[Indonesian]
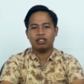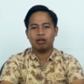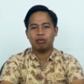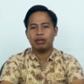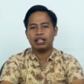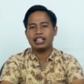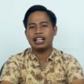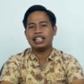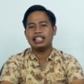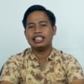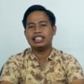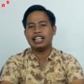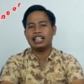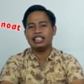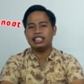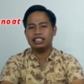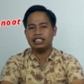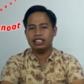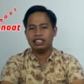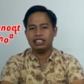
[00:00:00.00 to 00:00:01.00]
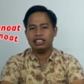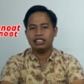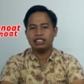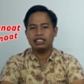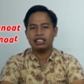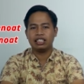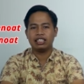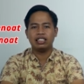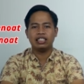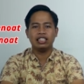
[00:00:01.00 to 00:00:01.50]
Omega-3 ini
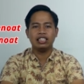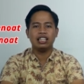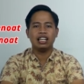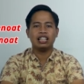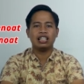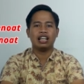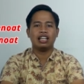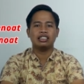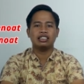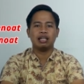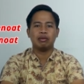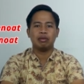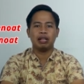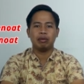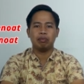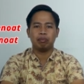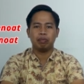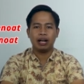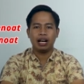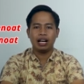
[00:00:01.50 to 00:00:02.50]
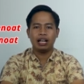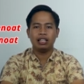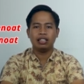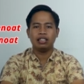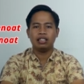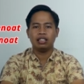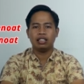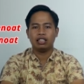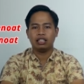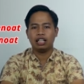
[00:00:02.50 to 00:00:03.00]
terdiri dari asam EPA
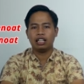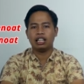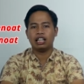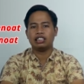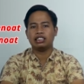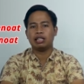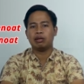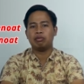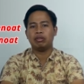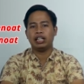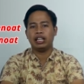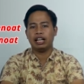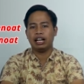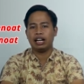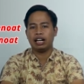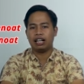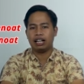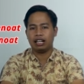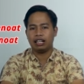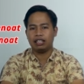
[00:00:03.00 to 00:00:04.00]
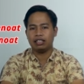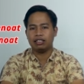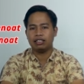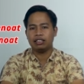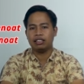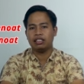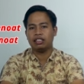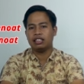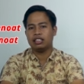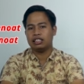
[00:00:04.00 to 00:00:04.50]
dan asam DHA
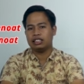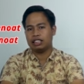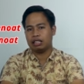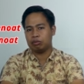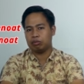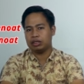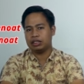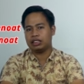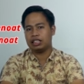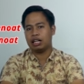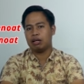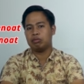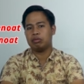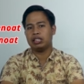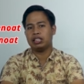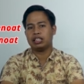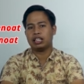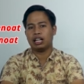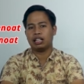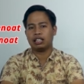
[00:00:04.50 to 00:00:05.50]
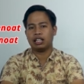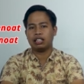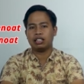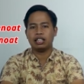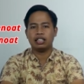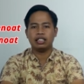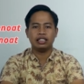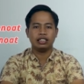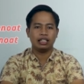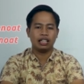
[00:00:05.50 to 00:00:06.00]
yang bisa meningkatkan
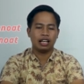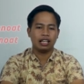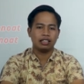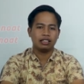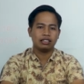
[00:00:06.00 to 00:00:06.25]
daya ingat.